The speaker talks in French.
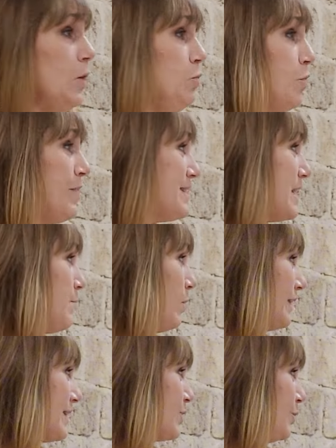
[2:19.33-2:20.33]
une mauvaise
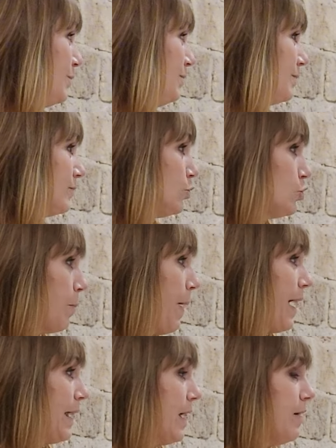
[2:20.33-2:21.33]
alimentation, toujours
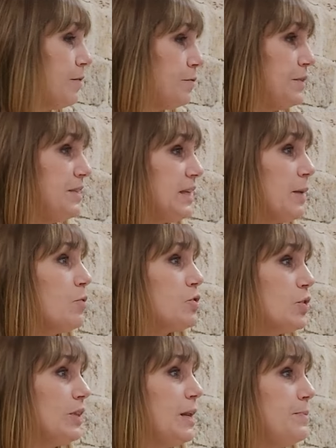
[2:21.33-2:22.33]
pareil, hein, physique,
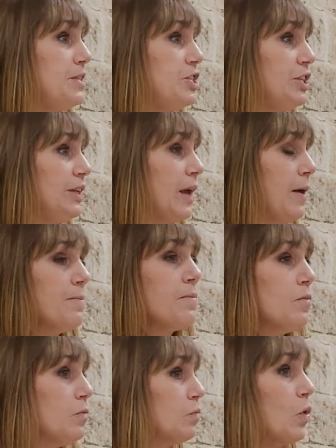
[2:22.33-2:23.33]
émotionnelle et psychique. Hein.
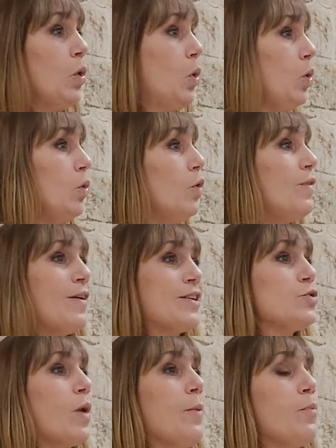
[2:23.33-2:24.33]
On va
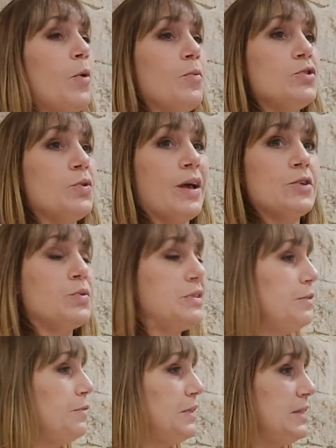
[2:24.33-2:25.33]
voir sur un, sur un
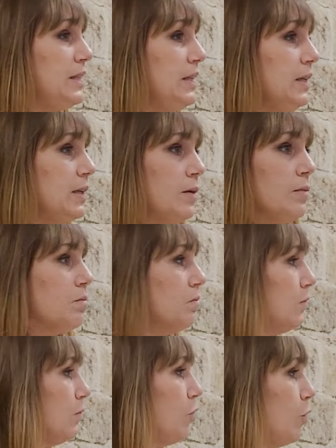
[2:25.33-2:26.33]
souci physique,
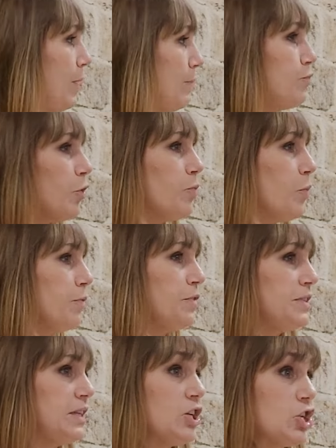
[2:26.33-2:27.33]
Problème purement
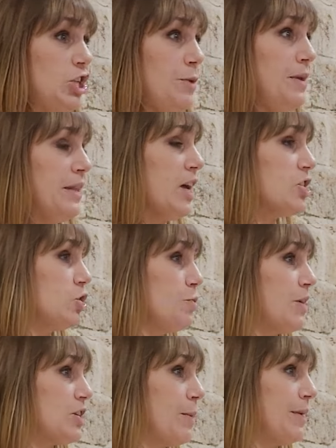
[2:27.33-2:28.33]
physique. Je déménage, je du
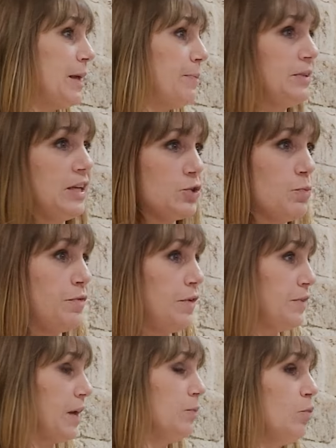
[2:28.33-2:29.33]
à m'adapter. Je me
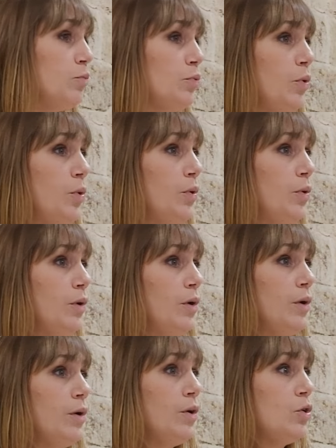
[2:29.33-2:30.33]
fais virer de mon boulot.
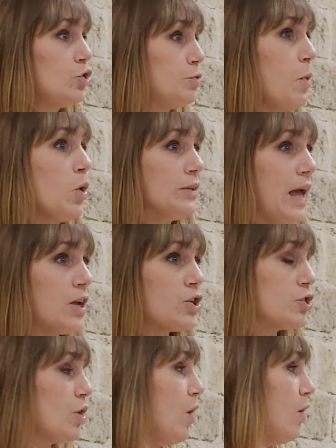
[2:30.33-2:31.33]
Je manque
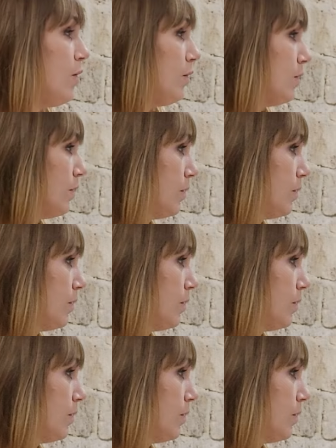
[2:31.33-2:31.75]
d'argent.